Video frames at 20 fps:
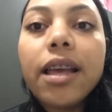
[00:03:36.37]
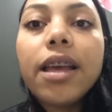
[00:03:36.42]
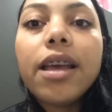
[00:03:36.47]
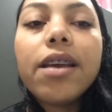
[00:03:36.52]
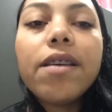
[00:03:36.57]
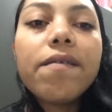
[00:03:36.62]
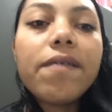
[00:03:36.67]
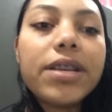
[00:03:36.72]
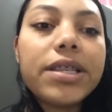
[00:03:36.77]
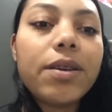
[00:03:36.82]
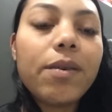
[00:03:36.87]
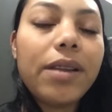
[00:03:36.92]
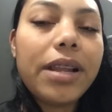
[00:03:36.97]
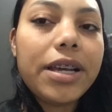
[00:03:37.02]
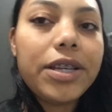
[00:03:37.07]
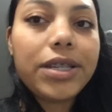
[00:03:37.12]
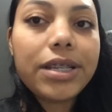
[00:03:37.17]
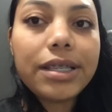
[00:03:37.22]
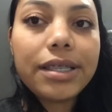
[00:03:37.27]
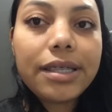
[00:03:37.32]
fazer um
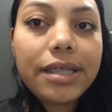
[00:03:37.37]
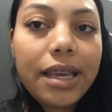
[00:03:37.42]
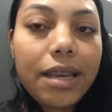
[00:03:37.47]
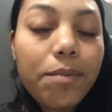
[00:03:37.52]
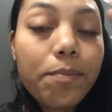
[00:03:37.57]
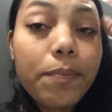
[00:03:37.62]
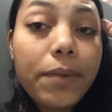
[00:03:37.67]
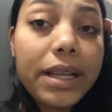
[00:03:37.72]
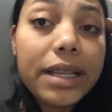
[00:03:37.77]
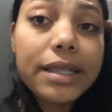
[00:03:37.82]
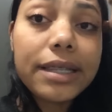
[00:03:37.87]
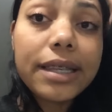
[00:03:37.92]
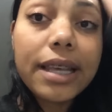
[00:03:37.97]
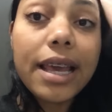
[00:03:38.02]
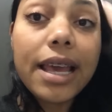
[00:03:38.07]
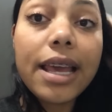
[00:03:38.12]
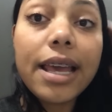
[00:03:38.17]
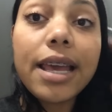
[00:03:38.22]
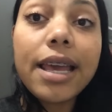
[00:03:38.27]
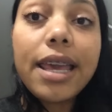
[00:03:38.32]
lanche simples.
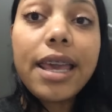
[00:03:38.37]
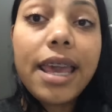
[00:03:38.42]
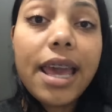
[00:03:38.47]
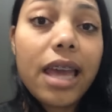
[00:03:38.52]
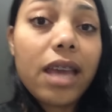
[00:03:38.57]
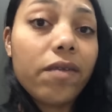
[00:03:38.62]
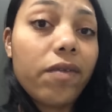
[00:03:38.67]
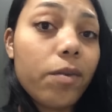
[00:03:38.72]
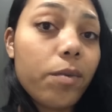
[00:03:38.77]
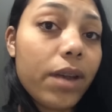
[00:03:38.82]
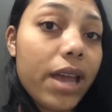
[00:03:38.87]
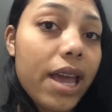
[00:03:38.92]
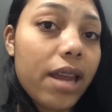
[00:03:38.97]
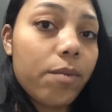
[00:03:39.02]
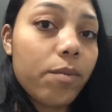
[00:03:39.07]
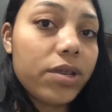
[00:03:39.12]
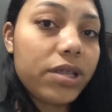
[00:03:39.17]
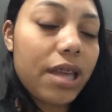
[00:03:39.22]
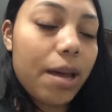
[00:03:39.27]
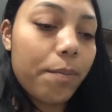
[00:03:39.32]
E aí eu vou, quero
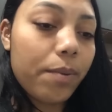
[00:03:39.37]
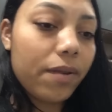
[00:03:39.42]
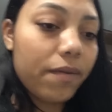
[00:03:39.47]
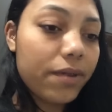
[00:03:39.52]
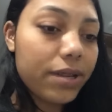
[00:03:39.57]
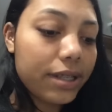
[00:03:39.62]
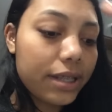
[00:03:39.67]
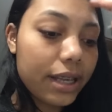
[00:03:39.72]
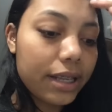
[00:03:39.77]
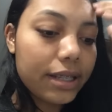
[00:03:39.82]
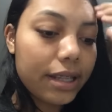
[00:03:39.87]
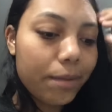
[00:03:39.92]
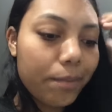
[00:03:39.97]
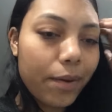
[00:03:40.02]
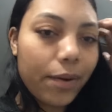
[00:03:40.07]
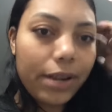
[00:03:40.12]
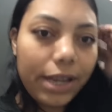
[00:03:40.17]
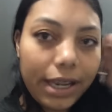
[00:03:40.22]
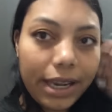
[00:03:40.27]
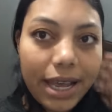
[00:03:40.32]
mostrar pra vocês, tá bom,
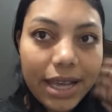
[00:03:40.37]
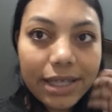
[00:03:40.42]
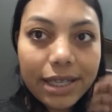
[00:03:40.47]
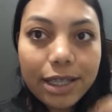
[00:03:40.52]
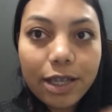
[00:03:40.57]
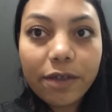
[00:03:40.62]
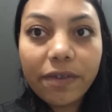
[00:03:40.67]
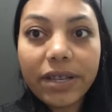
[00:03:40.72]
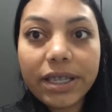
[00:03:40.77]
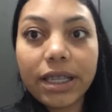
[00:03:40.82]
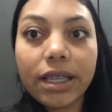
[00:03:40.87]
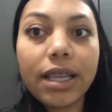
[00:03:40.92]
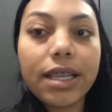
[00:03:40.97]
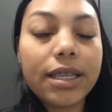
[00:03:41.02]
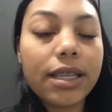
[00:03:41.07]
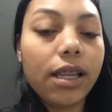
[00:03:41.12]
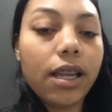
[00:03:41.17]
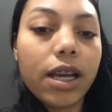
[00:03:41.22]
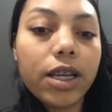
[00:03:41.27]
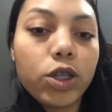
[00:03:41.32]
lindezas? Eu fazendo
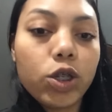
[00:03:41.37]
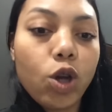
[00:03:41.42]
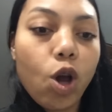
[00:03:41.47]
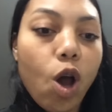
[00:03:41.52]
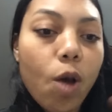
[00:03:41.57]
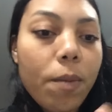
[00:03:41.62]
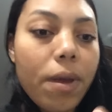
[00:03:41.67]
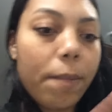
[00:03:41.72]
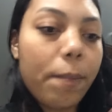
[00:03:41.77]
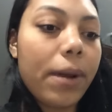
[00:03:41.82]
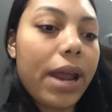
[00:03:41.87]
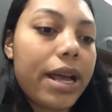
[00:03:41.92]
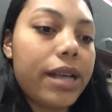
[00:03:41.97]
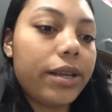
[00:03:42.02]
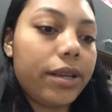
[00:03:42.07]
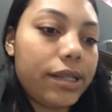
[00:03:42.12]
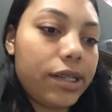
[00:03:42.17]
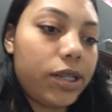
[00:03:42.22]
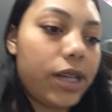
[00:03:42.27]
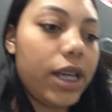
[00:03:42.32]
esse lanche, como é pra
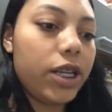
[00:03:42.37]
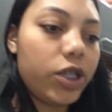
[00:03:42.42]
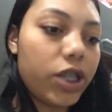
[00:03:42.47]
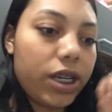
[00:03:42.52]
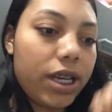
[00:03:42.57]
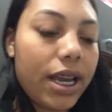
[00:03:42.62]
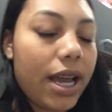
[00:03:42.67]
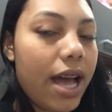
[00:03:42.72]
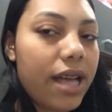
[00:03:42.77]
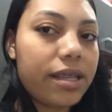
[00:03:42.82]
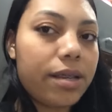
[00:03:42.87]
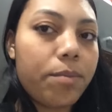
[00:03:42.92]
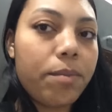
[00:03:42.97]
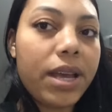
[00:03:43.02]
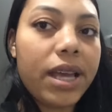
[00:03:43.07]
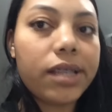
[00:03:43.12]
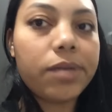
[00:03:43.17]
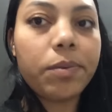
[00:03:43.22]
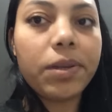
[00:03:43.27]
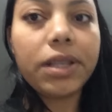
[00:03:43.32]
gente aqui em casa
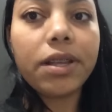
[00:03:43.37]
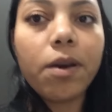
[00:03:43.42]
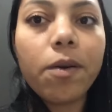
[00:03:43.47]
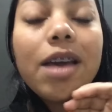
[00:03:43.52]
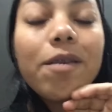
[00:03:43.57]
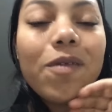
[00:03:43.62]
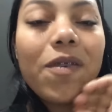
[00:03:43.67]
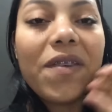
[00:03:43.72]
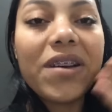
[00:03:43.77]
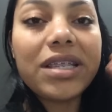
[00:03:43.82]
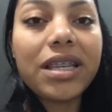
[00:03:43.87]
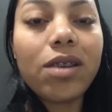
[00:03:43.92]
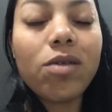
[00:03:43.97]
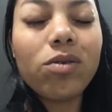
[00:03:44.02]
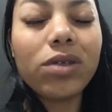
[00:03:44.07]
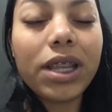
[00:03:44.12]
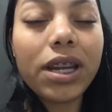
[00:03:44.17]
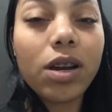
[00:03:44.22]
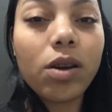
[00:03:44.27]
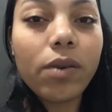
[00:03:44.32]
mesmo, então vou fazer com
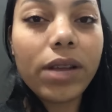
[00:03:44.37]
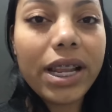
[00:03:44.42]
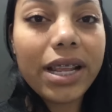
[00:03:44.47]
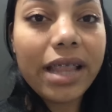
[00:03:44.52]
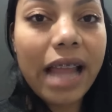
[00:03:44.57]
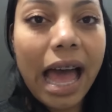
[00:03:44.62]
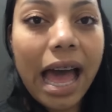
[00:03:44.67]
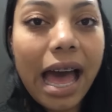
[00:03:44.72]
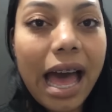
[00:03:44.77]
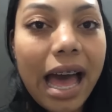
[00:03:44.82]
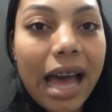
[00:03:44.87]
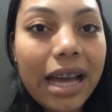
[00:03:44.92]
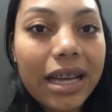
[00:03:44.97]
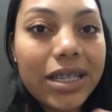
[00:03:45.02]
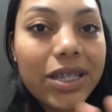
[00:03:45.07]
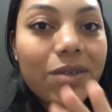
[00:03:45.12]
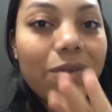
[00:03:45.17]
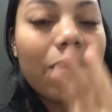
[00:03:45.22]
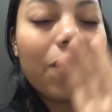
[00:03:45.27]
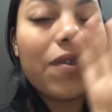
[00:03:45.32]

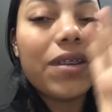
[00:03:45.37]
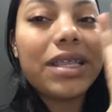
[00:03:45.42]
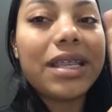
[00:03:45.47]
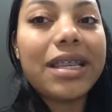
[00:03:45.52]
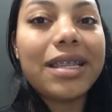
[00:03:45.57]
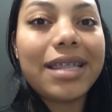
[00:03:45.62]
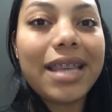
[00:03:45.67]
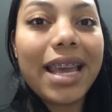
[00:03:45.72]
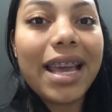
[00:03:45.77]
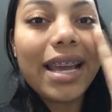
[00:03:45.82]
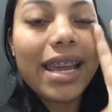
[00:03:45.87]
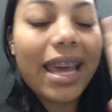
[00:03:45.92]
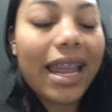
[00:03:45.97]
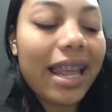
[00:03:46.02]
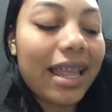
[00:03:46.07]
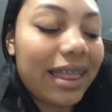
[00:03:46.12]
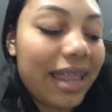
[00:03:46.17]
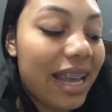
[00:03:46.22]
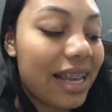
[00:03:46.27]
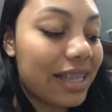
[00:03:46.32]
tranquilidade, vou fazer sem aquela
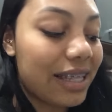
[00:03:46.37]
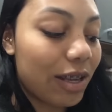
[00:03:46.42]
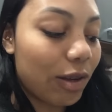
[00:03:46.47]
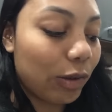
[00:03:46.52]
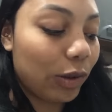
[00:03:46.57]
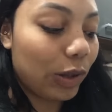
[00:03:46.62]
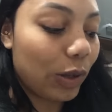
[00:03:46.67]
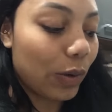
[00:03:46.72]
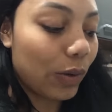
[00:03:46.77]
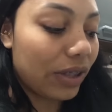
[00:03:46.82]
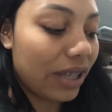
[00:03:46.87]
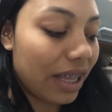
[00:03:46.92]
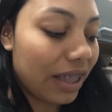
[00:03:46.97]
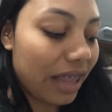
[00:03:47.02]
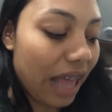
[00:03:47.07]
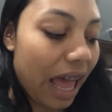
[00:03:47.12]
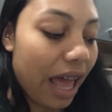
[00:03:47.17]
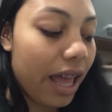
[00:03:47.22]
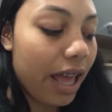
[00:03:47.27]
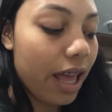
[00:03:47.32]
tensão toda,
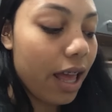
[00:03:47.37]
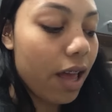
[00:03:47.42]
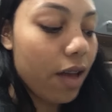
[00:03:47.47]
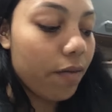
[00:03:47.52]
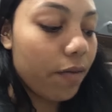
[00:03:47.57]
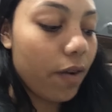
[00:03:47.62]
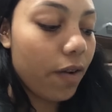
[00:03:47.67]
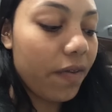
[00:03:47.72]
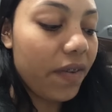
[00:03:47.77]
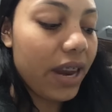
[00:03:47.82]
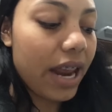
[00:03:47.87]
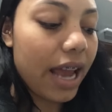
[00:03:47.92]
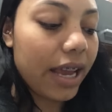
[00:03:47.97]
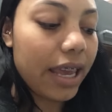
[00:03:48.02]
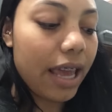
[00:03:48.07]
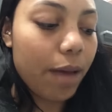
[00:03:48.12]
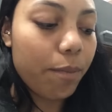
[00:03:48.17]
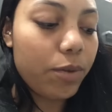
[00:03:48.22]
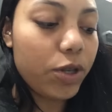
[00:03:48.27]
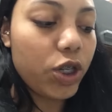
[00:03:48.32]
tá? Vou virar aqui
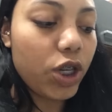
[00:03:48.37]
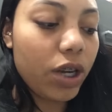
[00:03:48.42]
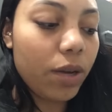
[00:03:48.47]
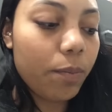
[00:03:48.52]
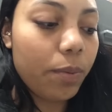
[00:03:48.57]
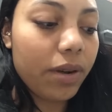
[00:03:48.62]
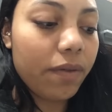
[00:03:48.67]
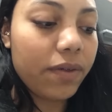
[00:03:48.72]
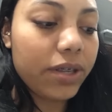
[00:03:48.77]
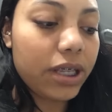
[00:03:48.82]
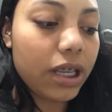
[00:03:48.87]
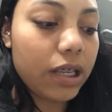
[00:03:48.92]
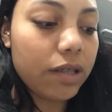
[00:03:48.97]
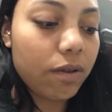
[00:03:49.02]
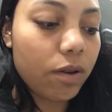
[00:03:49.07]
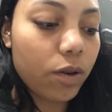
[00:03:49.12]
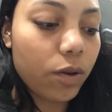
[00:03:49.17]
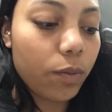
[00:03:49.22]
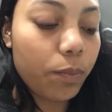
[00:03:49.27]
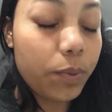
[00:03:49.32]
rapidinho pra vocês
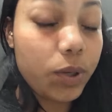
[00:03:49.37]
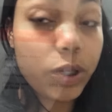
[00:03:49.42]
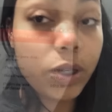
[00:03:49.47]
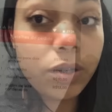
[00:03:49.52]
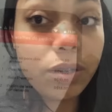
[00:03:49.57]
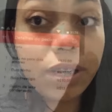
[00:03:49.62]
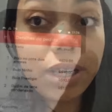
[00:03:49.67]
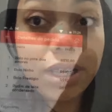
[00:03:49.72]
verem o pedido como que